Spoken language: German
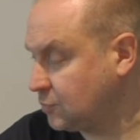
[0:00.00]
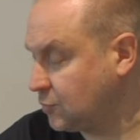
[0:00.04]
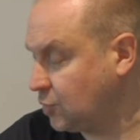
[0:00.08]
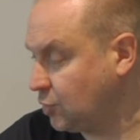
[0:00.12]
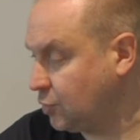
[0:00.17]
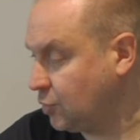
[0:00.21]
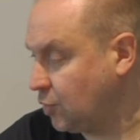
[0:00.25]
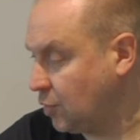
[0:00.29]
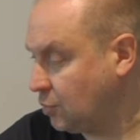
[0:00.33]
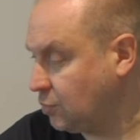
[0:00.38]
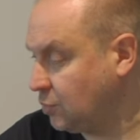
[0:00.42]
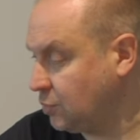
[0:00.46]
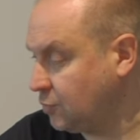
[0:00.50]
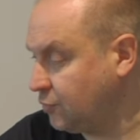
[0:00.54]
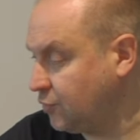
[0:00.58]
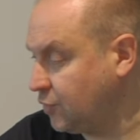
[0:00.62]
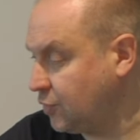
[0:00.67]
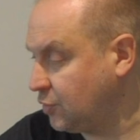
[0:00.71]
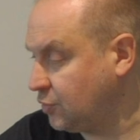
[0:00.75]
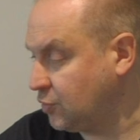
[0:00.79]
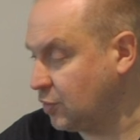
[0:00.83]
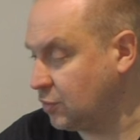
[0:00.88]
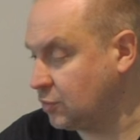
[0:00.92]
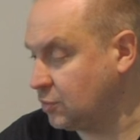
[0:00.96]
genau. Und
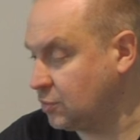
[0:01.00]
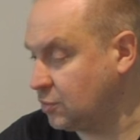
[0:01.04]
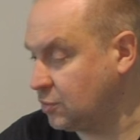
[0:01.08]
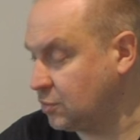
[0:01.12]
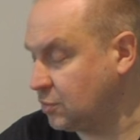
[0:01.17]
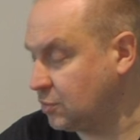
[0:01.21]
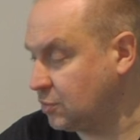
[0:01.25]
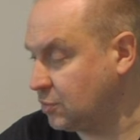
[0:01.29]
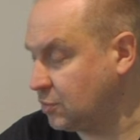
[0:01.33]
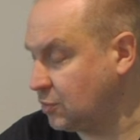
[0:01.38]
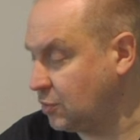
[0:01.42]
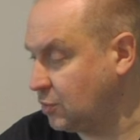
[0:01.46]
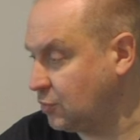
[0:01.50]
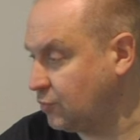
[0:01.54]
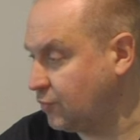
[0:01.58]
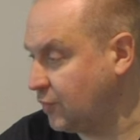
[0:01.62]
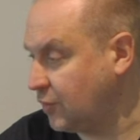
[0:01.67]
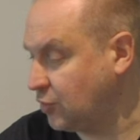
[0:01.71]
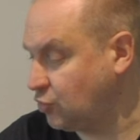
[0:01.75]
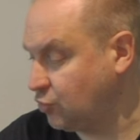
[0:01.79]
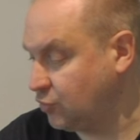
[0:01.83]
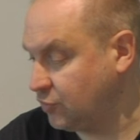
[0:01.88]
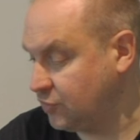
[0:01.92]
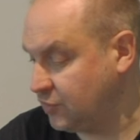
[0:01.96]
wie gesagt, es, es
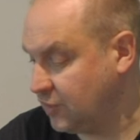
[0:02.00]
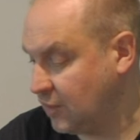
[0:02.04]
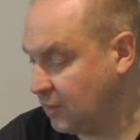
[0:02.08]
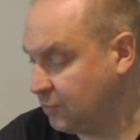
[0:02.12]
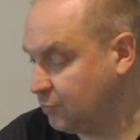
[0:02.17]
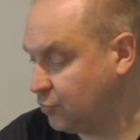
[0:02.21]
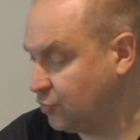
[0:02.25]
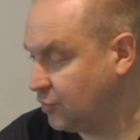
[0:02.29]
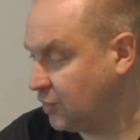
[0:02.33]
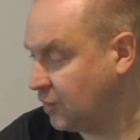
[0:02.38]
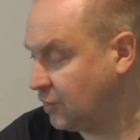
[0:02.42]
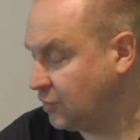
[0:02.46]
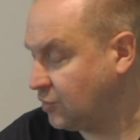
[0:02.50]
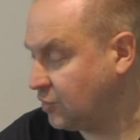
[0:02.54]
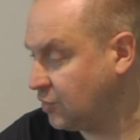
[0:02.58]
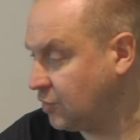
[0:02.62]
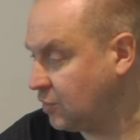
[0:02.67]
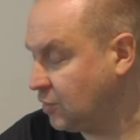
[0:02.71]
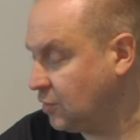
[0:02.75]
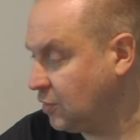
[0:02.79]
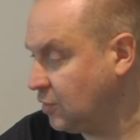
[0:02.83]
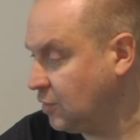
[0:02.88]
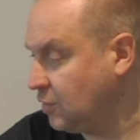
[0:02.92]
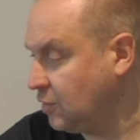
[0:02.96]
war schon sehr amüsant
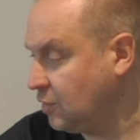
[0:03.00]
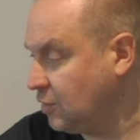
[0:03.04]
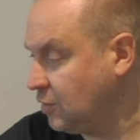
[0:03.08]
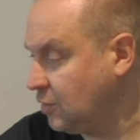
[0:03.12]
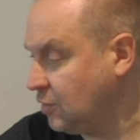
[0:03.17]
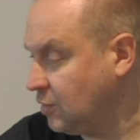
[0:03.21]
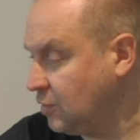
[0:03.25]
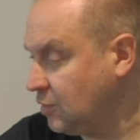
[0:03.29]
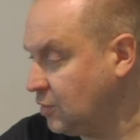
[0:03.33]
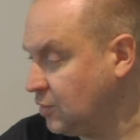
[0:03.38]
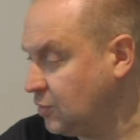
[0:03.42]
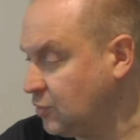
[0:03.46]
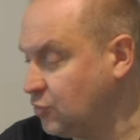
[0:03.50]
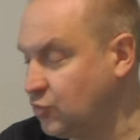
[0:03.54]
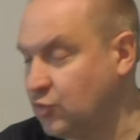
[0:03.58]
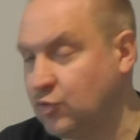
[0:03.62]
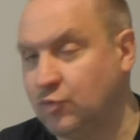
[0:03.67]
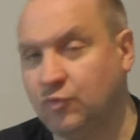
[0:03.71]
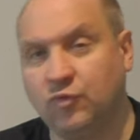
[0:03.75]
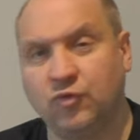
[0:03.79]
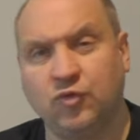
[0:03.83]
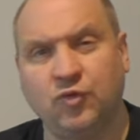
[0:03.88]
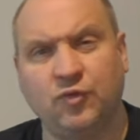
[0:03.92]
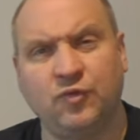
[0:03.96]

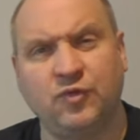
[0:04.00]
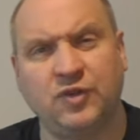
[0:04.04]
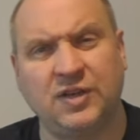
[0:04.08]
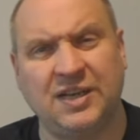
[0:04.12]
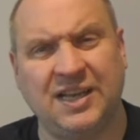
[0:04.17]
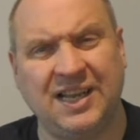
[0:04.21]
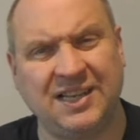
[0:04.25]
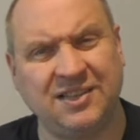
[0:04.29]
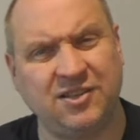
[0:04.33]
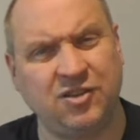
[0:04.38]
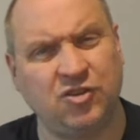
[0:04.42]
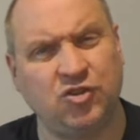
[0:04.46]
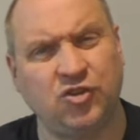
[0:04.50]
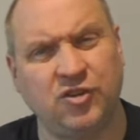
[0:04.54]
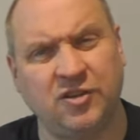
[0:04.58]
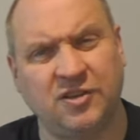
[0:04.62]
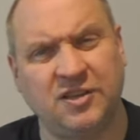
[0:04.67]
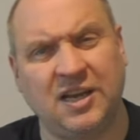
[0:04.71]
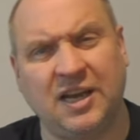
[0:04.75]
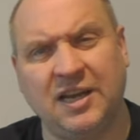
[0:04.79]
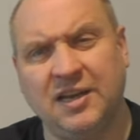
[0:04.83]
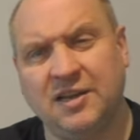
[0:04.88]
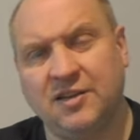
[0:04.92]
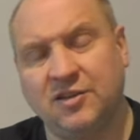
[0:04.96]
so, so ein klassisches
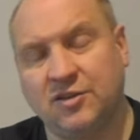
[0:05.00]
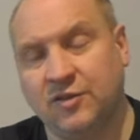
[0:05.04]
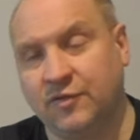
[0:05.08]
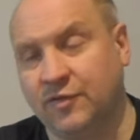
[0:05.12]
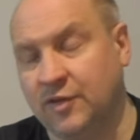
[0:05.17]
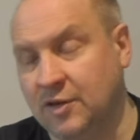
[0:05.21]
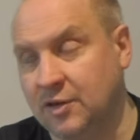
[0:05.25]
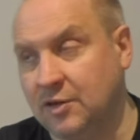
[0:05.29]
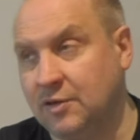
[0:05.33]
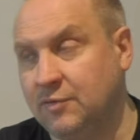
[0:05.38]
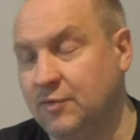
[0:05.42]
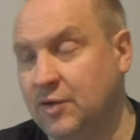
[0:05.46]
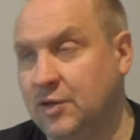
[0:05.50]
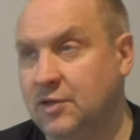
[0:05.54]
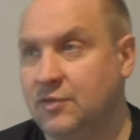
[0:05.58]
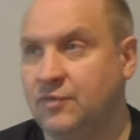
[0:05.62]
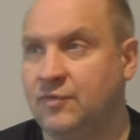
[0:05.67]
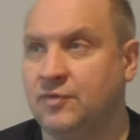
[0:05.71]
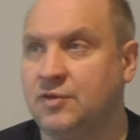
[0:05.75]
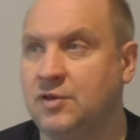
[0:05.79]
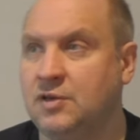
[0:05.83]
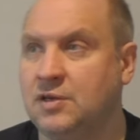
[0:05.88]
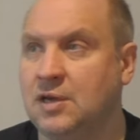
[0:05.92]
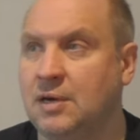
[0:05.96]
Teil zu finden, weil
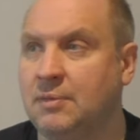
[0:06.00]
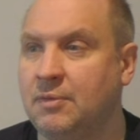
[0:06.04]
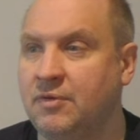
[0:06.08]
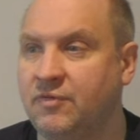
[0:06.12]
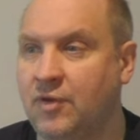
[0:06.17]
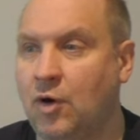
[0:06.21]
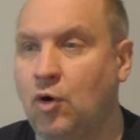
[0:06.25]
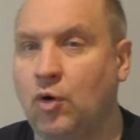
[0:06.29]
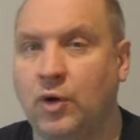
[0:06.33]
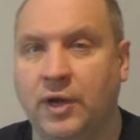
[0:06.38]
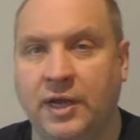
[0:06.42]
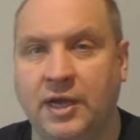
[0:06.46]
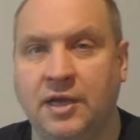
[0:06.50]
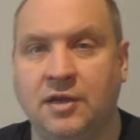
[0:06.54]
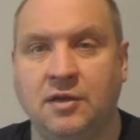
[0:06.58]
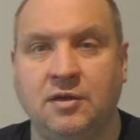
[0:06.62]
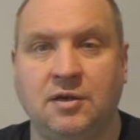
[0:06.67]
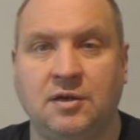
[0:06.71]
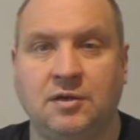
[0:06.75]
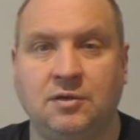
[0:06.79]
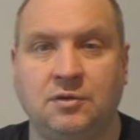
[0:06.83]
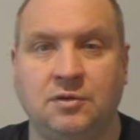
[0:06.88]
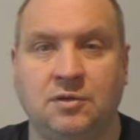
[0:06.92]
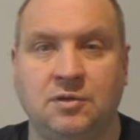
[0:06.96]
die Dame war auch
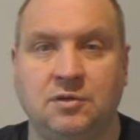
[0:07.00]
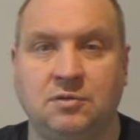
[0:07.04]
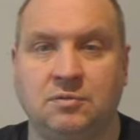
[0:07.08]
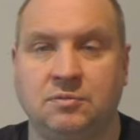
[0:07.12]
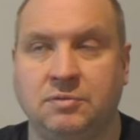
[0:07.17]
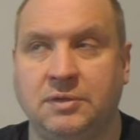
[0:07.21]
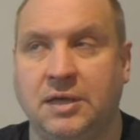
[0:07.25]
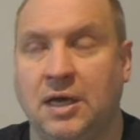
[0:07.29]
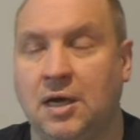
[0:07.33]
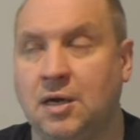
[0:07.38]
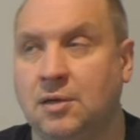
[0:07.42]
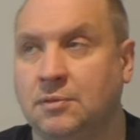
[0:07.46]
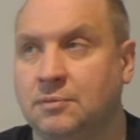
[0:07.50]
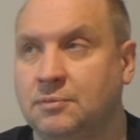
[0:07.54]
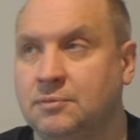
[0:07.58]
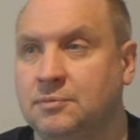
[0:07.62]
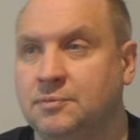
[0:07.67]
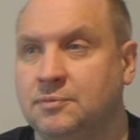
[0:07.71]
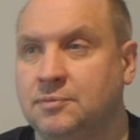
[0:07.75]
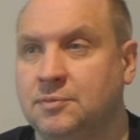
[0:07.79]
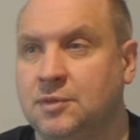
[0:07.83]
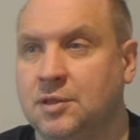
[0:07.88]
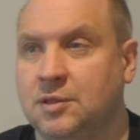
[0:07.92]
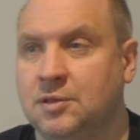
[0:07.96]
älter und ja,
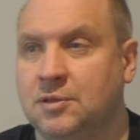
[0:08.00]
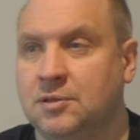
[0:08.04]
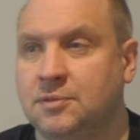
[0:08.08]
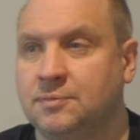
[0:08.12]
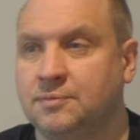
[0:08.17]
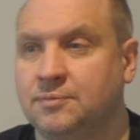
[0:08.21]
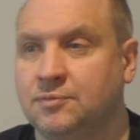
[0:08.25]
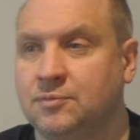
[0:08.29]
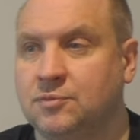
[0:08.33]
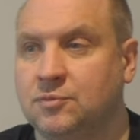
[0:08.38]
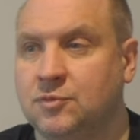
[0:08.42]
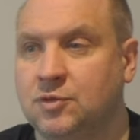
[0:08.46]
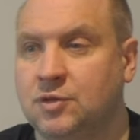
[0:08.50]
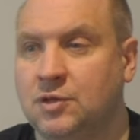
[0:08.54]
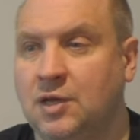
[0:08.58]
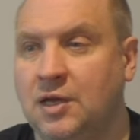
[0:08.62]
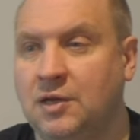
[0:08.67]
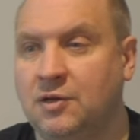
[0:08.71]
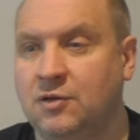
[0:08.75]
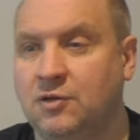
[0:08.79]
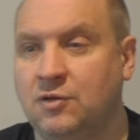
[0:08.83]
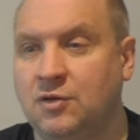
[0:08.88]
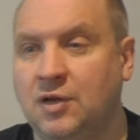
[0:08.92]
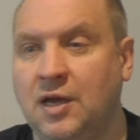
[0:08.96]
ähm,
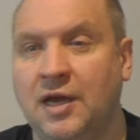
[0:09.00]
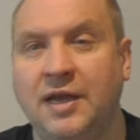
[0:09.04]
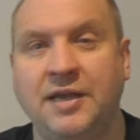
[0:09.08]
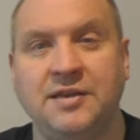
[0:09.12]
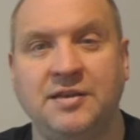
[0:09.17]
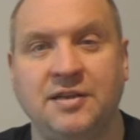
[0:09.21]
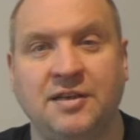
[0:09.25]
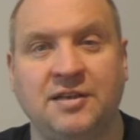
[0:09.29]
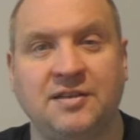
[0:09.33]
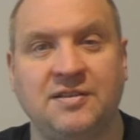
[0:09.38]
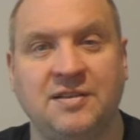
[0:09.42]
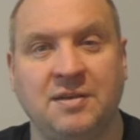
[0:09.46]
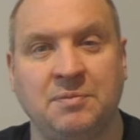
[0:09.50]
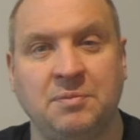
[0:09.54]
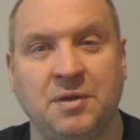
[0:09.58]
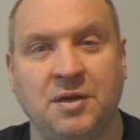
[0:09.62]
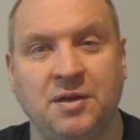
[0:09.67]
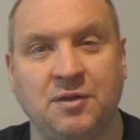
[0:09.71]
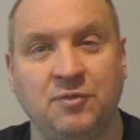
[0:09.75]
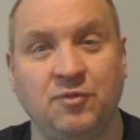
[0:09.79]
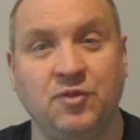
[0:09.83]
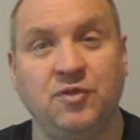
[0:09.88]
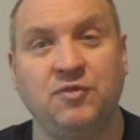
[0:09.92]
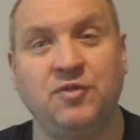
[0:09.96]
halt eine ältere
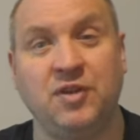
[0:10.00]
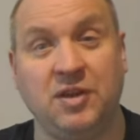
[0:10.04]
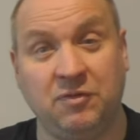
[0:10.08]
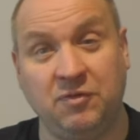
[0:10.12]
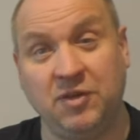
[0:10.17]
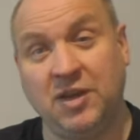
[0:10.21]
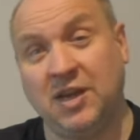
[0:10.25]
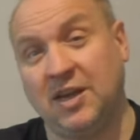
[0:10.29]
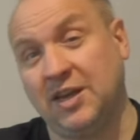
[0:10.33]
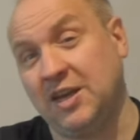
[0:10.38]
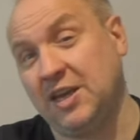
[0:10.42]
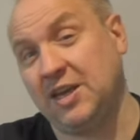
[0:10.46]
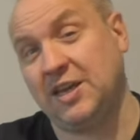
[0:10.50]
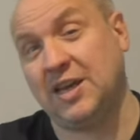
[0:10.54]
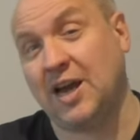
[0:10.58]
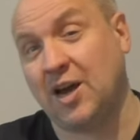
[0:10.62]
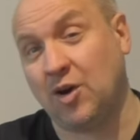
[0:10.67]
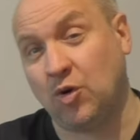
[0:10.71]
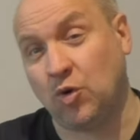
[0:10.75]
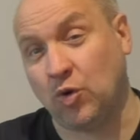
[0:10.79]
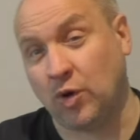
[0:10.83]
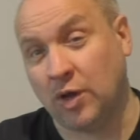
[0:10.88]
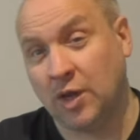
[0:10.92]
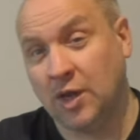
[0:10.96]
Sammlerin, wie, wie, wie ich ja
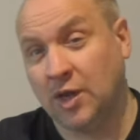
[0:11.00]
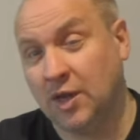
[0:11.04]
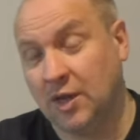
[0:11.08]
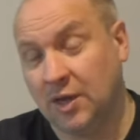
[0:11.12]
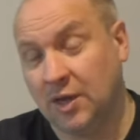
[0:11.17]
auch,